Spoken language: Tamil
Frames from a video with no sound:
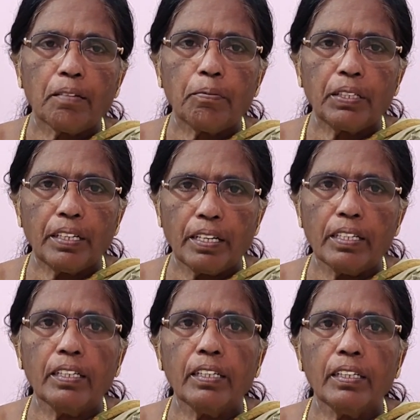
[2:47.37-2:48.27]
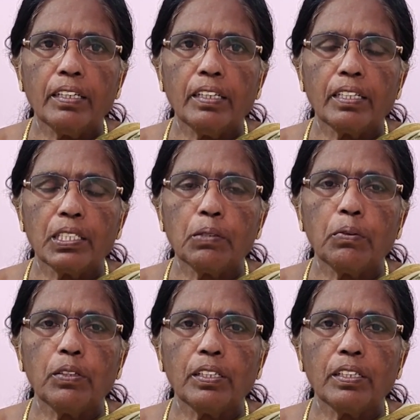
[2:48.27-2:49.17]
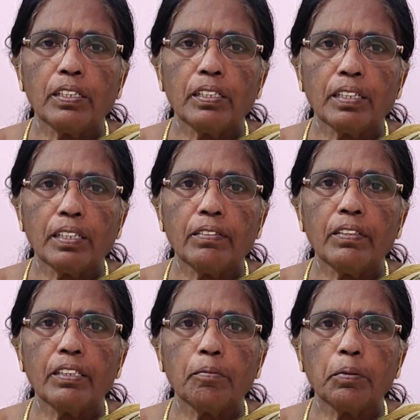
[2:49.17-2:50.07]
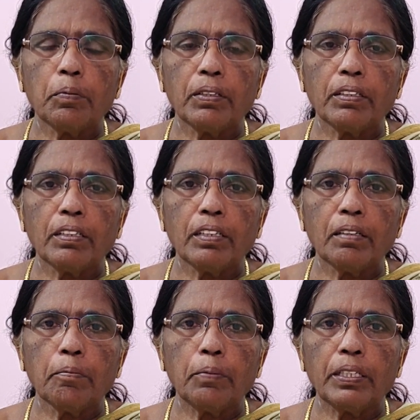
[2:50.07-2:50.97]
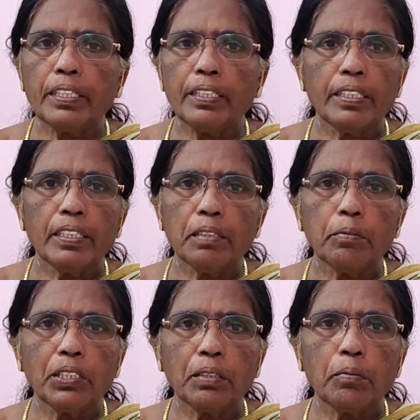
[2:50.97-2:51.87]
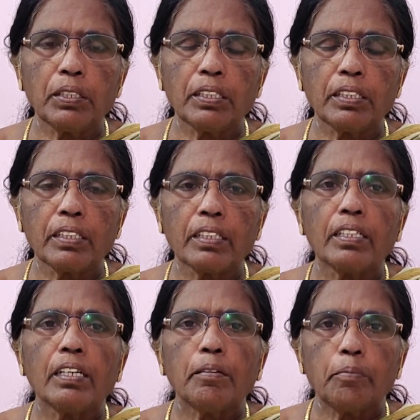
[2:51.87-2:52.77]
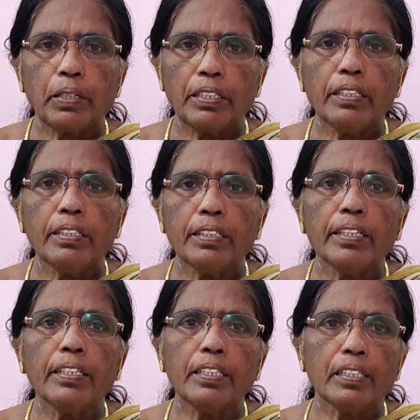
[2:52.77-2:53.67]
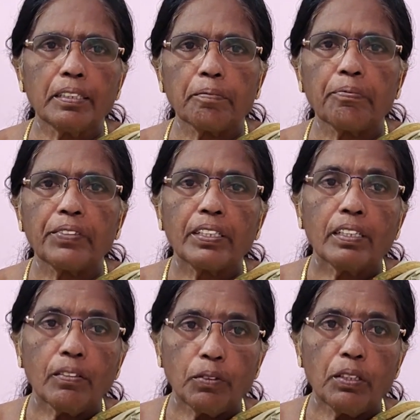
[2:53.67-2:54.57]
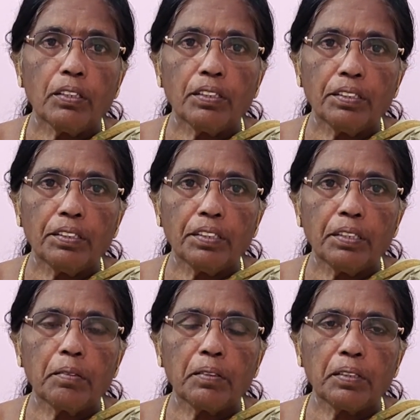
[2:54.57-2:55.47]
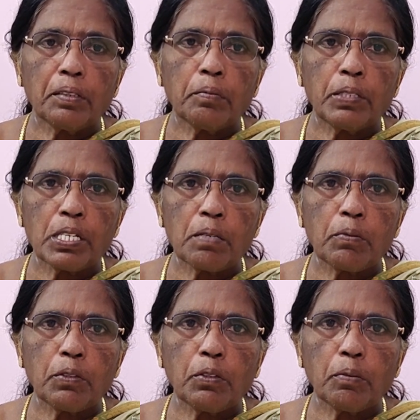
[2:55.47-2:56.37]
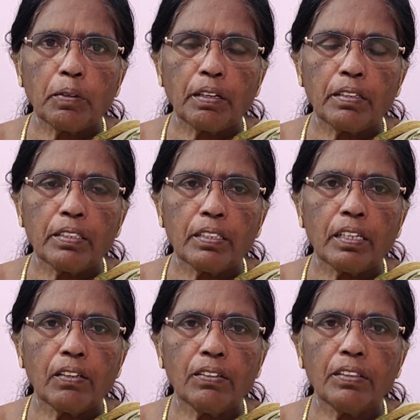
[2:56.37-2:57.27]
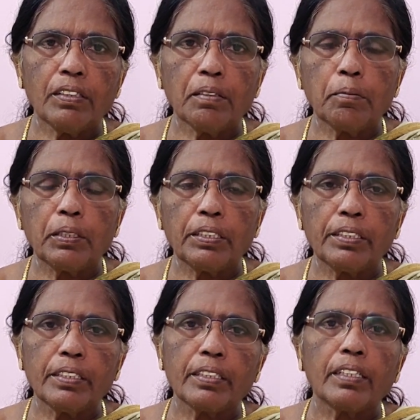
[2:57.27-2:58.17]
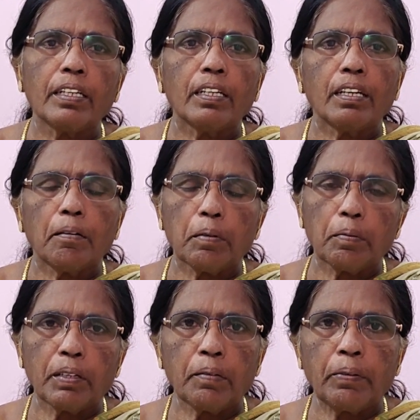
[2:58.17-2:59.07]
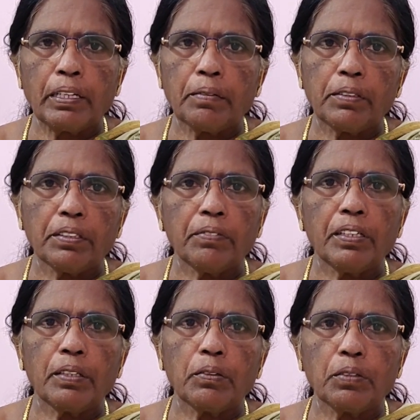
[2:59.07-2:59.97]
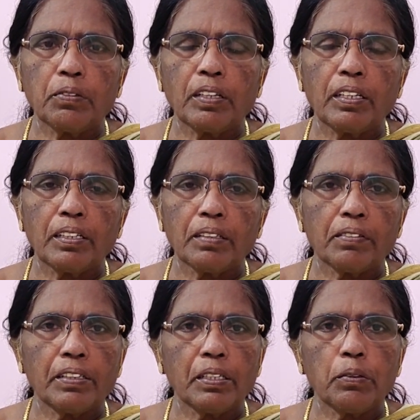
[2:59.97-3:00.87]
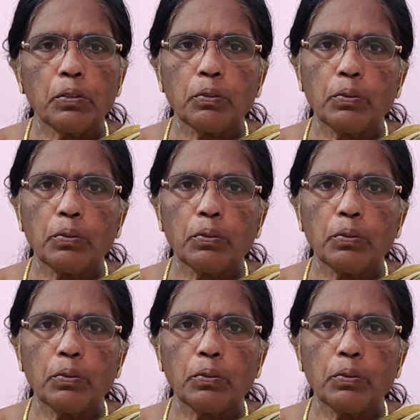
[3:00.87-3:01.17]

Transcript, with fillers: இப்போ நிறைய அரசு ஊழியர்கள் ஏதாவது தப்பு பண்ணுன்னா பணி நீக்கம் செய்ய மாட்டாங்க பணி இடை நீக்கம் ஒரு ரெண்டு ரெண்டு மாதமோ ஒரு பதினஞ்சு நாளோ நீக்கம் பண்ணிவிட்டு அப்புறமேல் பழையபடியும் வேறு ஒரு வேலை வேறு ஒரு